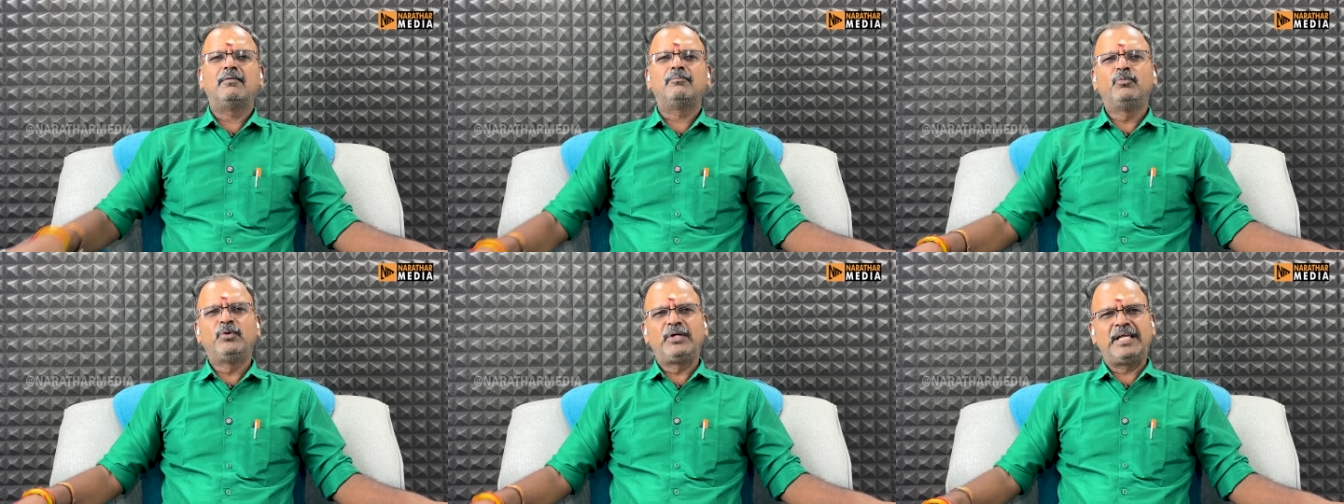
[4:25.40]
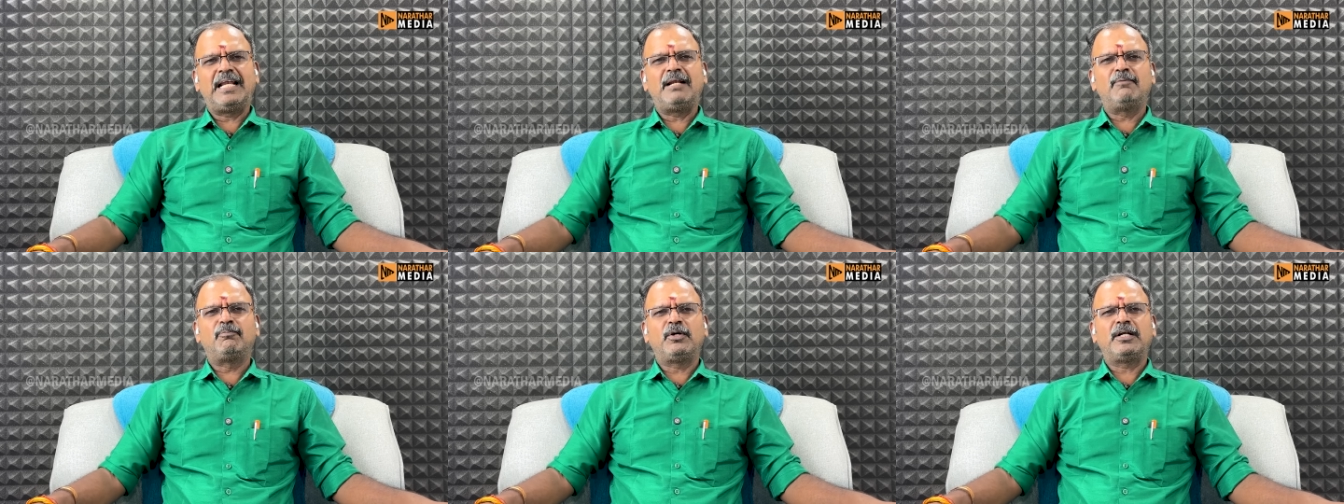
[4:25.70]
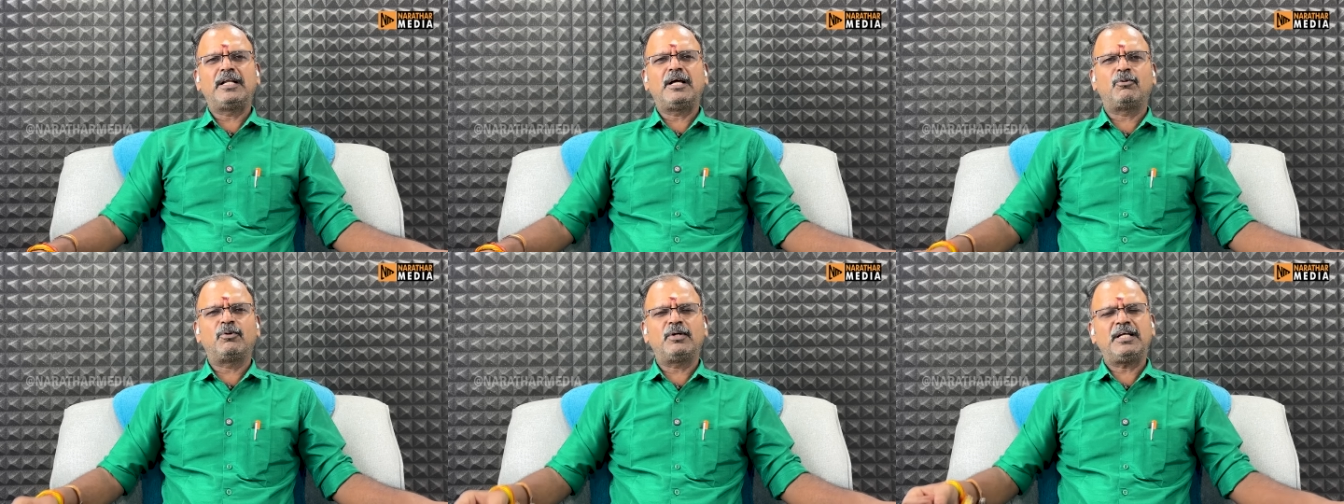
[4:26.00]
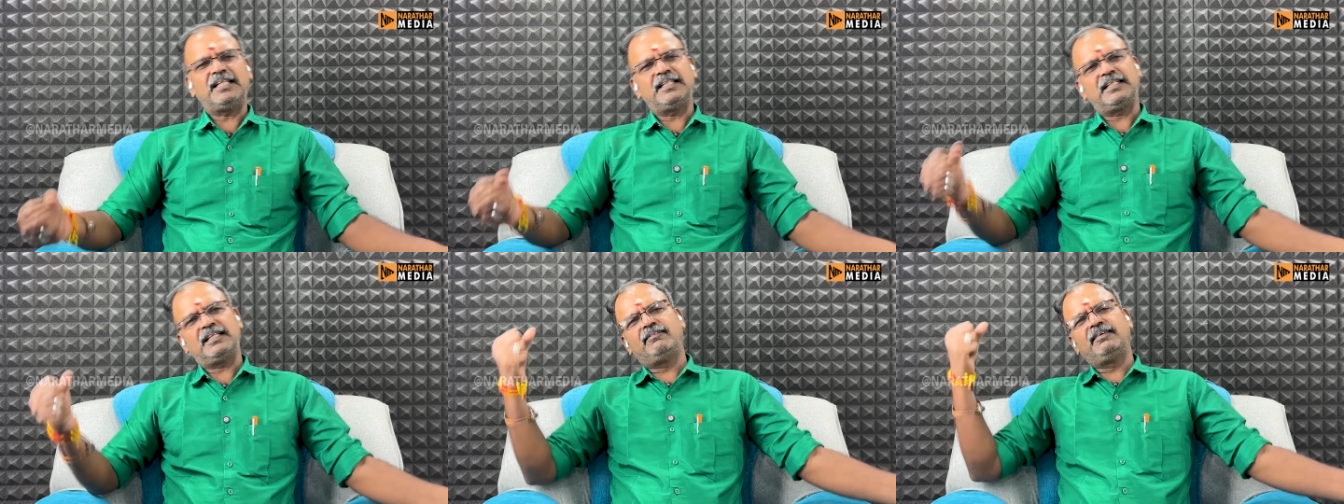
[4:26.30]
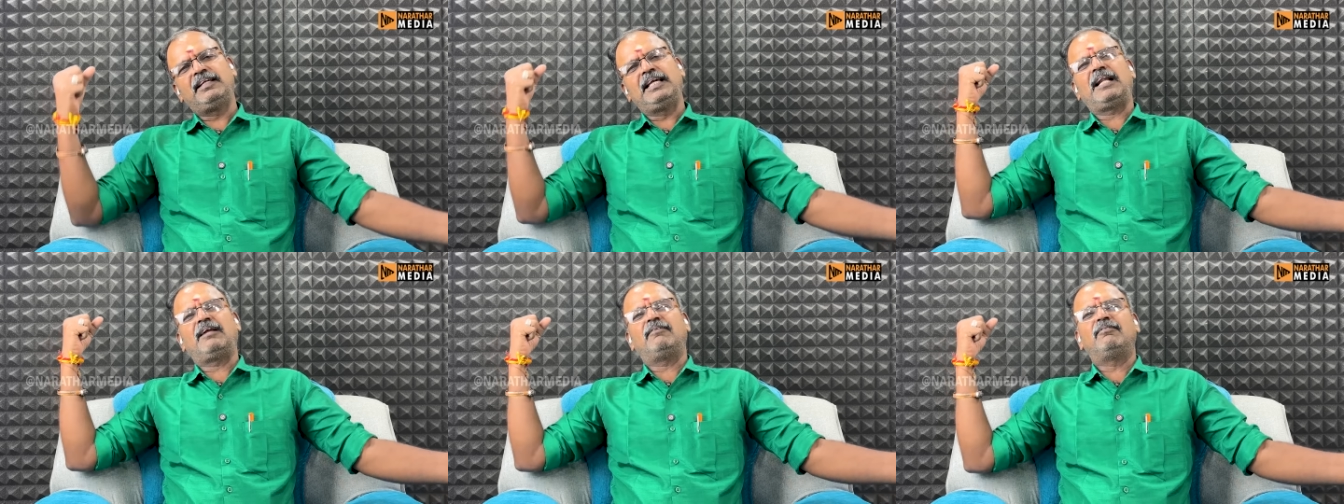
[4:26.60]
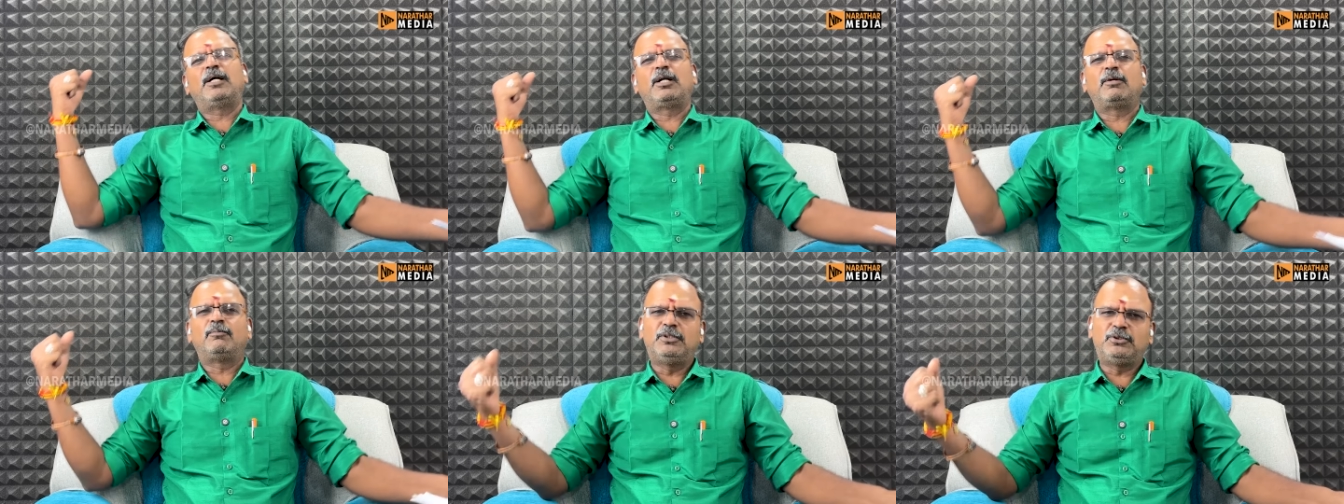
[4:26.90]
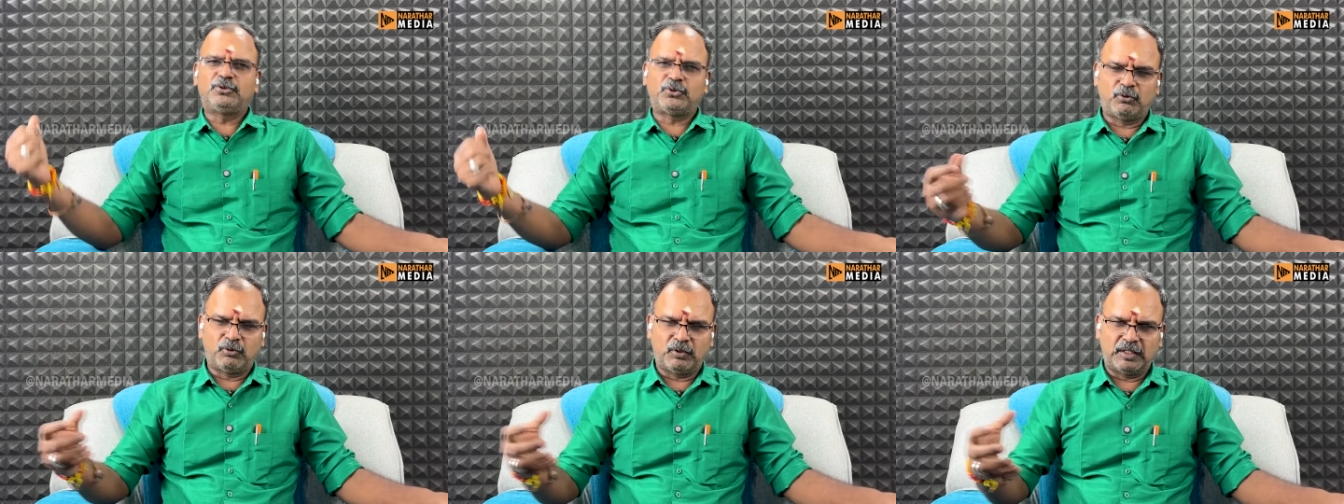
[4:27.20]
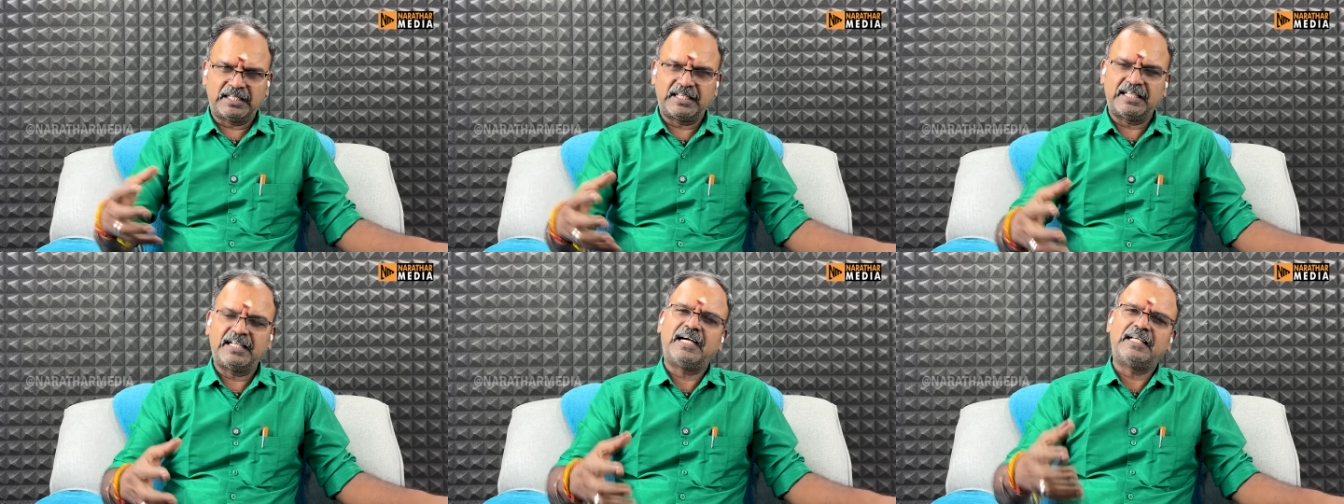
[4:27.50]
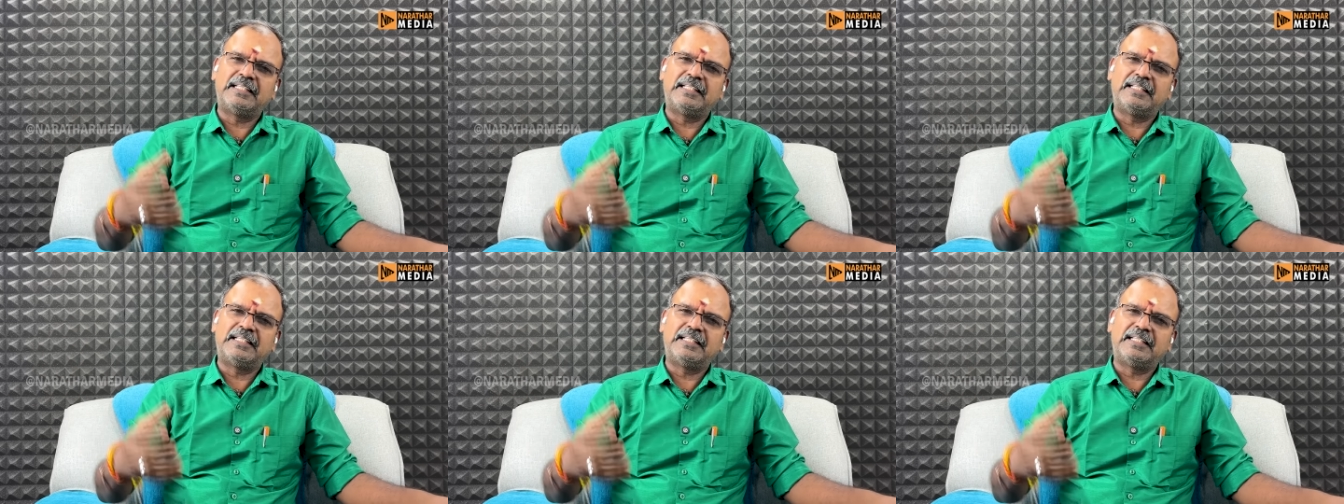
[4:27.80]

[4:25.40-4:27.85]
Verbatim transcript: முயல் போனால் கூட அதுக்கு வீரம் வரும்னு சொல்லுவாங்க